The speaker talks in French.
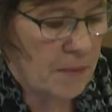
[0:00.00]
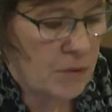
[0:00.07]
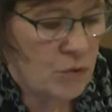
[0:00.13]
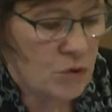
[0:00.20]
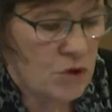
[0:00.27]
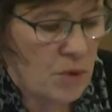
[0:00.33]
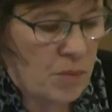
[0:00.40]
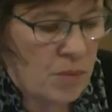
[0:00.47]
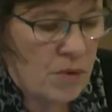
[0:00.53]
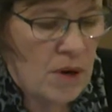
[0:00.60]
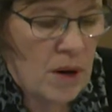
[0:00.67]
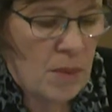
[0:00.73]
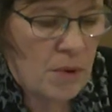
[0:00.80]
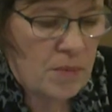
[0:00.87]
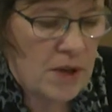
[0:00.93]
Nous ne sommes plus
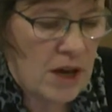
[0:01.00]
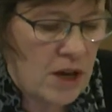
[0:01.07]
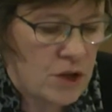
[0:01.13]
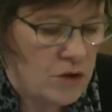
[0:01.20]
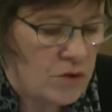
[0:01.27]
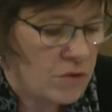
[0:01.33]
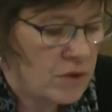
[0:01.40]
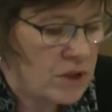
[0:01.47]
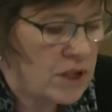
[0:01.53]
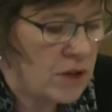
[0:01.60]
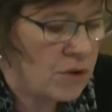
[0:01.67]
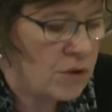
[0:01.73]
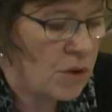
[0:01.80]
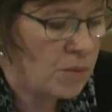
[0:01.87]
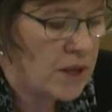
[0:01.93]
la première région, ni
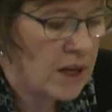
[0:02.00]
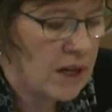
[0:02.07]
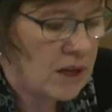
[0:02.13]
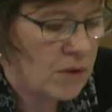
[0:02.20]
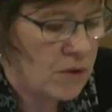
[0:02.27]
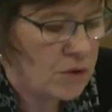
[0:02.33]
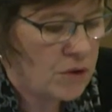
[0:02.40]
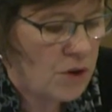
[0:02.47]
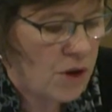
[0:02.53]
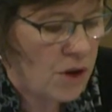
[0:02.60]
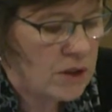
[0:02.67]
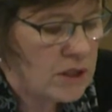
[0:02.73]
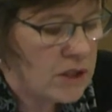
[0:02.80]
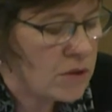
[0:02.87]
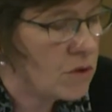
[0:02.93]
en nombre
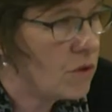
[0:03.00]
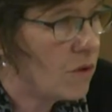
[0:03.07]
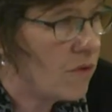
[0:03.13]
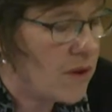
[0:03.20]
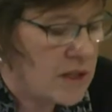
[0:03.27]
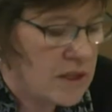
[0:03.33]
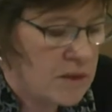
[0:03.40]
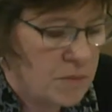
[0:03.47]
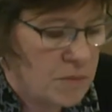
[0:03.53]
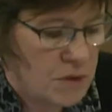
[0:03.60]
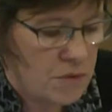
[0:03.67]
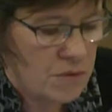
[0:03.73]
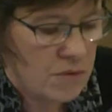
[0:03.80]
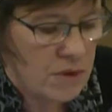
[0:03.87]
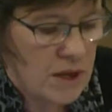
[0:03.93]
d'agriculteurs, ni en surface
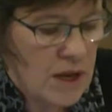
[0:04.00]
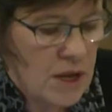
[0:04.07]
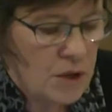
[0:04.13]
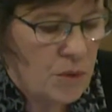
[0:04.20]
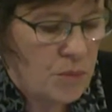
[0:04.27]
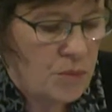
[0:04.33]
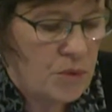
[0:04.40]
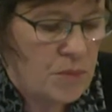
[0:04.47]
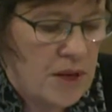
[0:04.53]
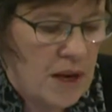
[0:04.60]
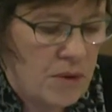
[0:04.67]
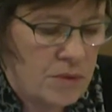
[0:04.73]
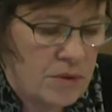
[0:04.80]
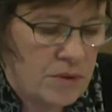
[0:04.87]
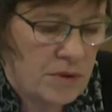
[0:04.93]
bio, depuis bien
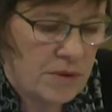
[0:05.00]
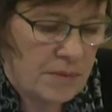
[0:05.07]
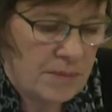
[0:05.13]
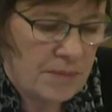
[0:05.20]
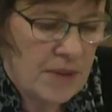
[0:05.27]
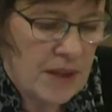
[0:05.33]
longtemps.